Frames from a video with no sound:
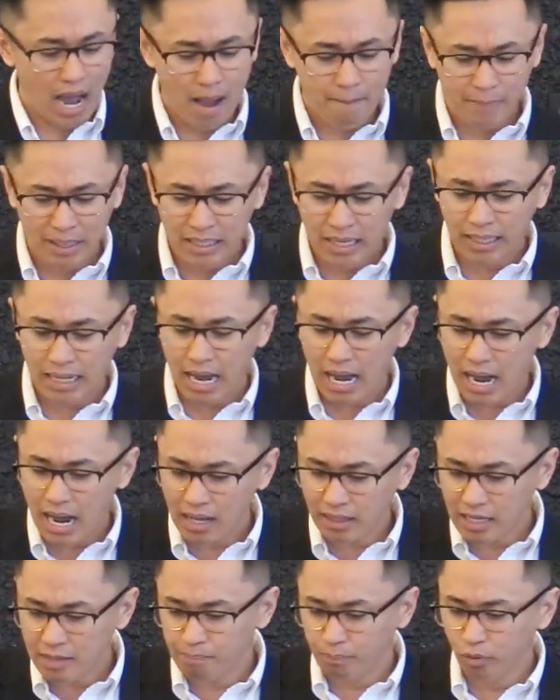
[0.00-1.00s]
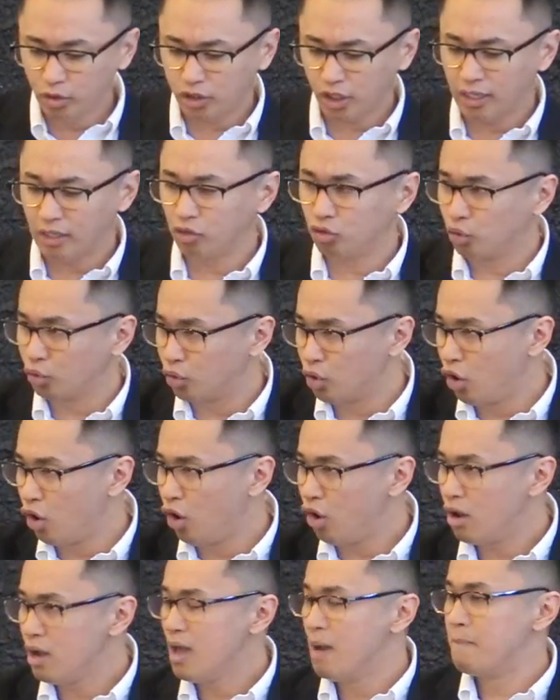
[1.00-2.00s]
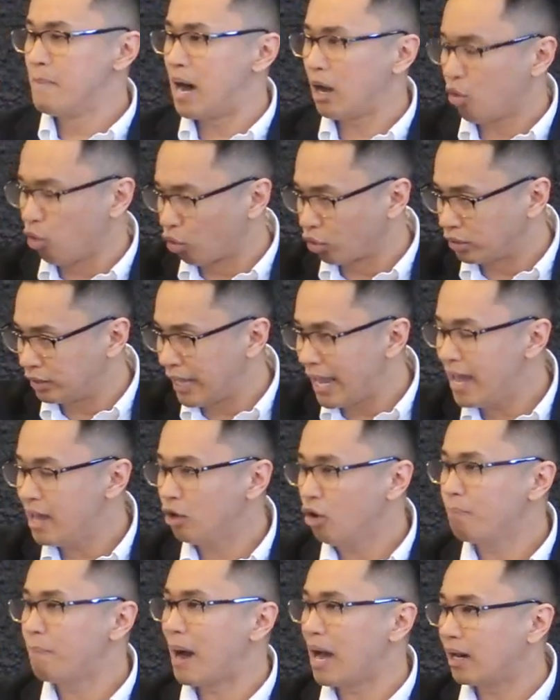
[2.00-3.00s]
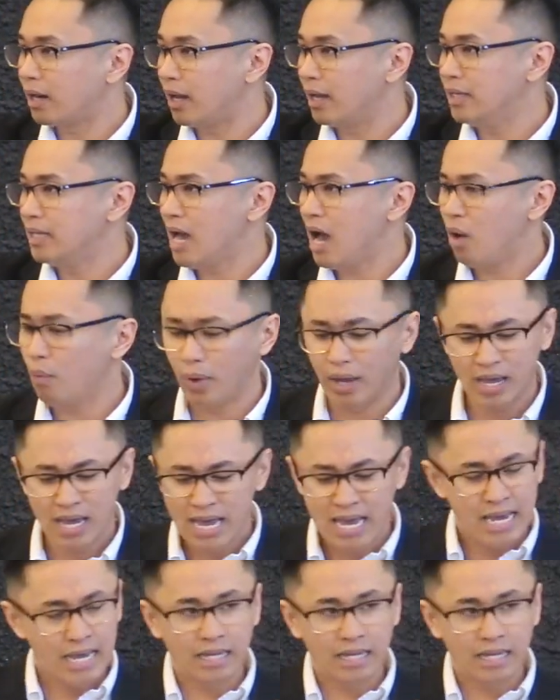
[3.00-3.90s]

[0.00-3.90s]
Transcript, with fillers: habang nag-aalay po siya ng dugo, mga kordero para kay Yahweh,